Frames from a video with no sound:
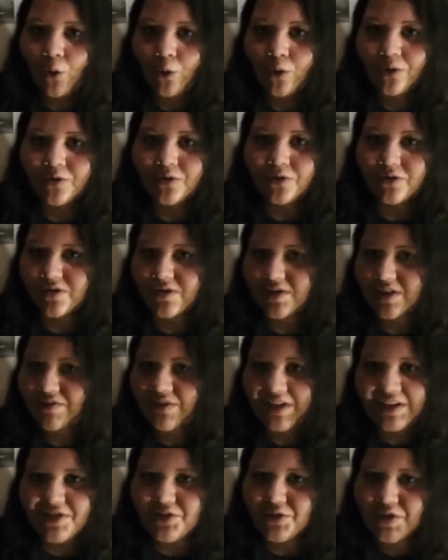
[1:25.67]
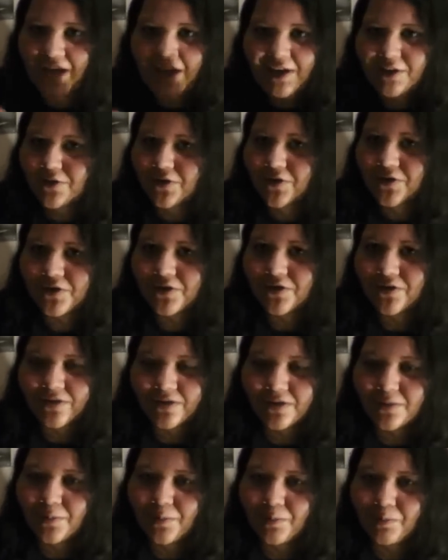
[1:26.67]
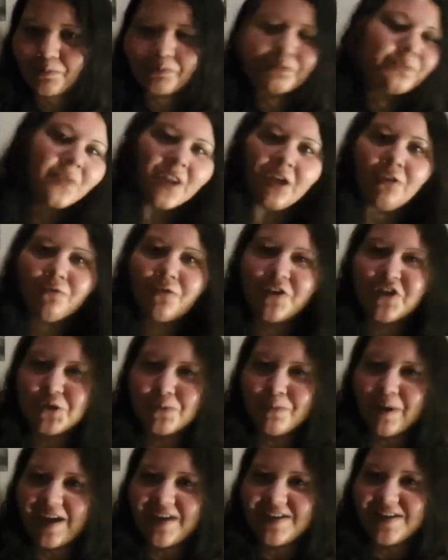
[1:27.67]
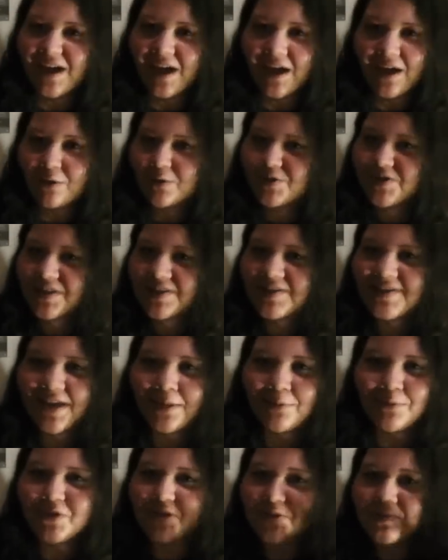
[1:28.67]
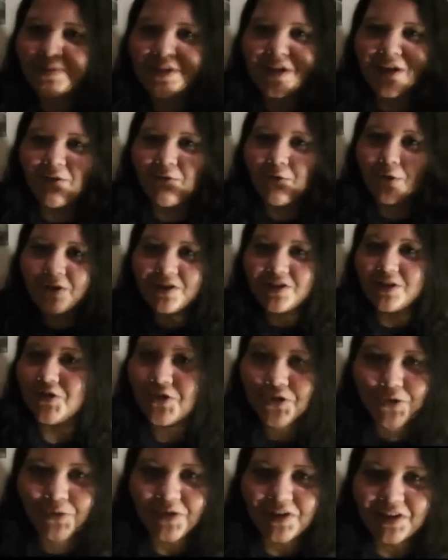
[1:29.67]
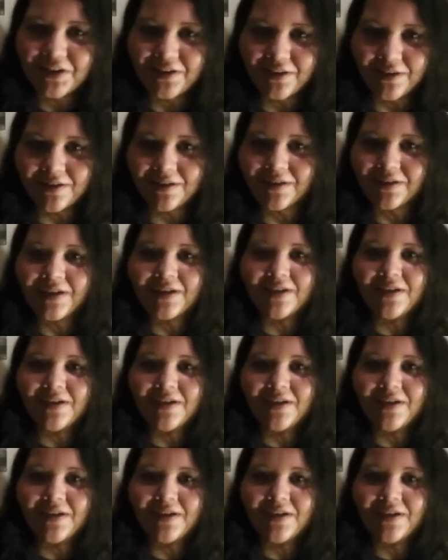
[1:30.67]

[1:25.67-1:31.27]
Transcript: Und eventuelle ähm, Versprecher, Aussetzer müssen mir da wirklich entschuldigen.